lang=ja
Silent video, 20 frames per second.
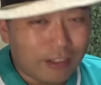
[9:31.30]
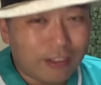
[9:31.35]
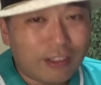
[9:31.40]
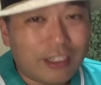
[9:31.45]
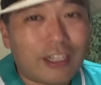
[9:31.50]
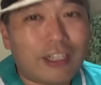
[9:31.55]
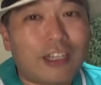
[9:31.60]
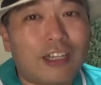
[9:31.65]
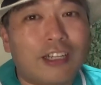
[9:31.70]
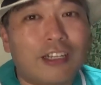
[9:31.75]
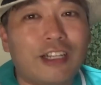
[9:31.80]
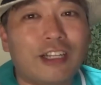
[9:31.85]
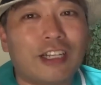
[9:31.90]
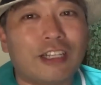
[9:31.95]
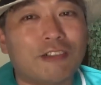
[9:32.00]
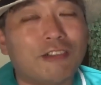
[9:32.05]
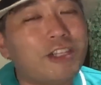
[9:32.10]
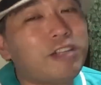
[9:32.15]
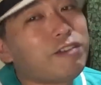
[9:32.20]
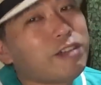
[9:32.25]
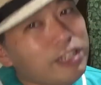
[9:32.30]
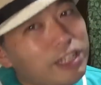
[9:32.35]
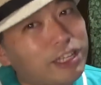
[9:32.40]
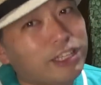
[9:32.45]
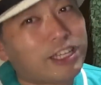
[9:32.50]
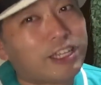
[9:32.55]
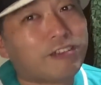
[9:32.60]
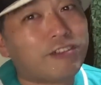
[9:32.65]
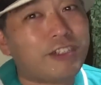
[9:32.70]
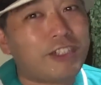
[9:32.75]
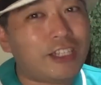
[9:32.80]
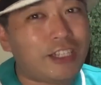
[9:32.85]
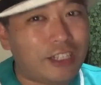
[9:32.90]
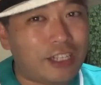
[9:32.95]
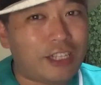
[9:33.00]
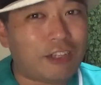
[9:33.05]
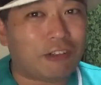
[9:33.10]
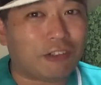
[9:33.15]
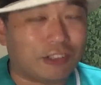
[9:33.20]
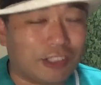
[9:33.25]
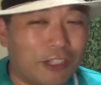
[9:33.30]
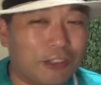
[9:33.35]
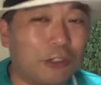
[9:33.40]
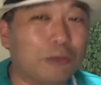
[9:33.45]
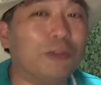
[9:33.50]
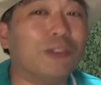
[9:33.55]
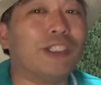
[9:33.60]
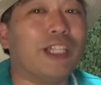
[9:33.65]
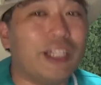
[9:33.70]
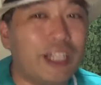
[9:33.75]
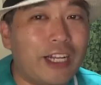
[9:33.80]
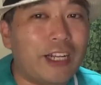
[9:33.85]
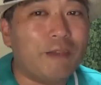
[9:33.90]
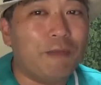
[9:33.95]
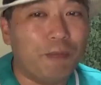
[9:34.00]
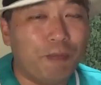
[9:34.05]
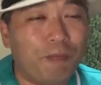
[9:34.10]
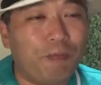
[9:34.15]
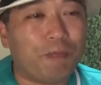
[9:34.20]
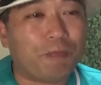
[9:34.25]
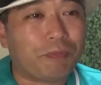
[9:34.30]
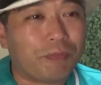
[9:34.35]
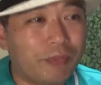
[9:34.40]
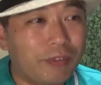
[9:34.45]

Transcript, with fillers: だからなんかそれはね逆にいいことだと思ったなうん